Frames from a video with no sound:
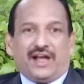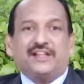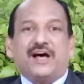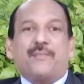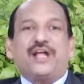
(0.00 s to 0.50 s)

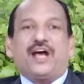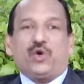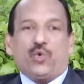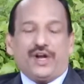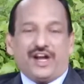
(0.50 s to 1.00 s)
அந்த
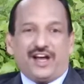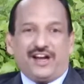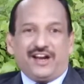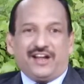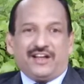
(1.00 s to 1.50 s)
அம்மையார்
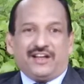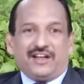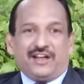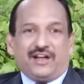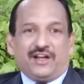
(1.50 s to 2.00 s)
கூறினார்
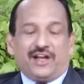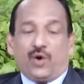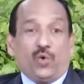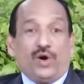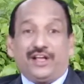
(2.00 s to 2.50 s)

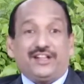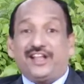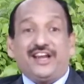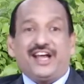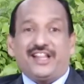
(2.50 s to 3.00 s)
உங்களுக்கு
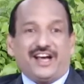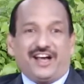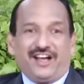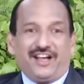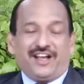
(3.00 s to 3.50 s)
தெரியாதா
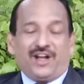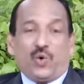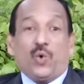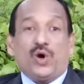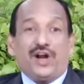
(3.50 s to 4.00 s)

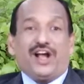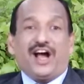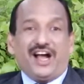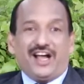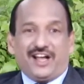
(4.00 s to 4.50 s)

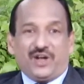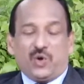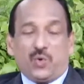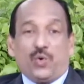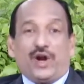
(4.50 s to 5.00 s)
உங்களுக்காக
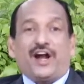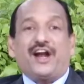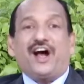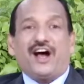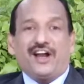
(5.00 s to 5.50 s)
ஒரு
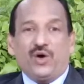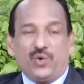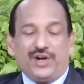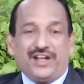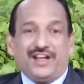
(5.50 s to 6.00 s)
அழகான
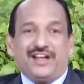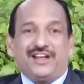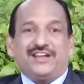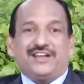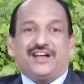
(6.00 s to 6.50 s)
ஒரு
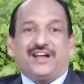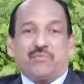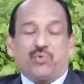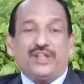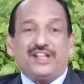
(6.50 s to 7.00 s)

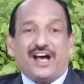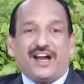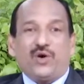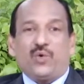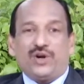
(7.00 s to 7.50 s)

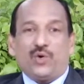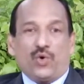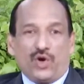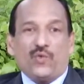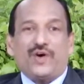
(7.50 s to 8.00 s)
புதிதான ஒரு
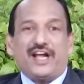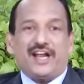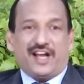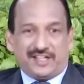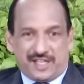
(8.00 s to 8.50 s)
உணவு வகை
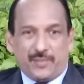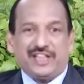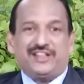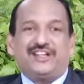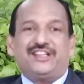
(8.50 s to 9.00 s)
நான்
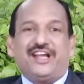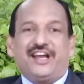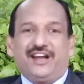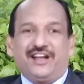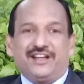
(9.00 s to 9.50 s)

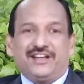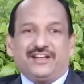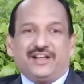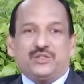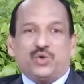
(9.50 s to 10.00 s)
சமைத்திருந்தேன்
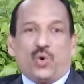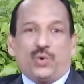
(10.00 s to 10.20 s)
ஸோ